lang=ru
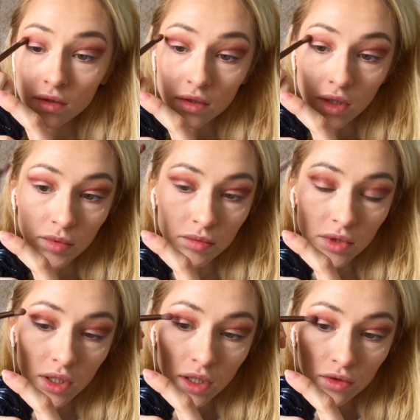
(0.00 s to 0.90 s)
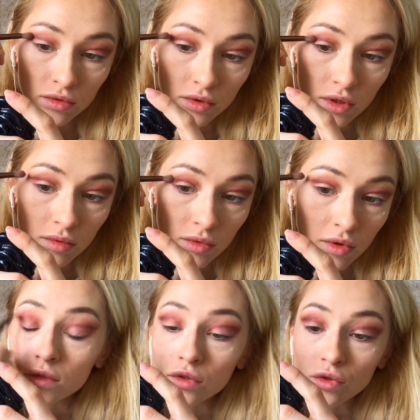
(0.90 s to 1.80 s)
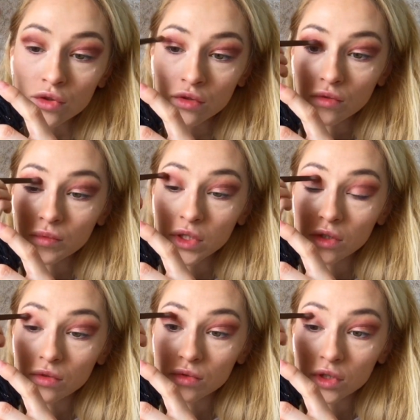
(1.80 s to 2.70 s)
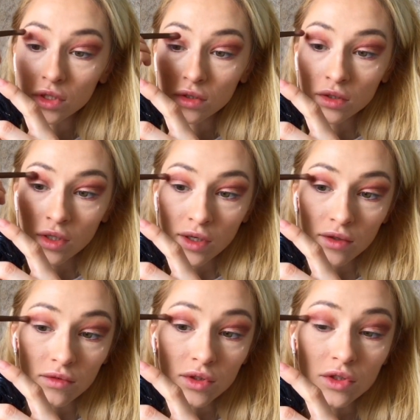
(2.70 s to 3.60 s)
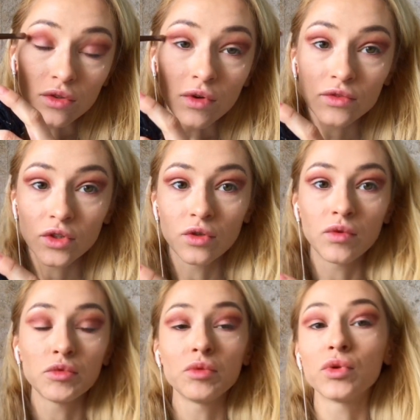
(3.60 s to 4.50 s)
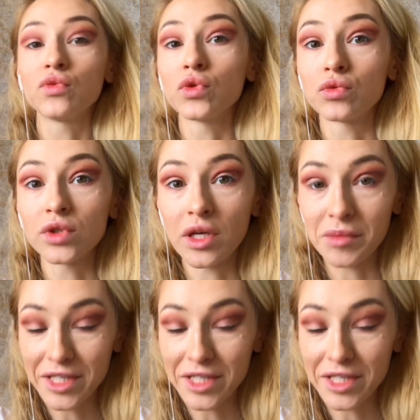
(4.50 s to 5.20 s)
Я прям так радуюсь этому. Не то, что в предыдущих видео, во втором вообще подводку сами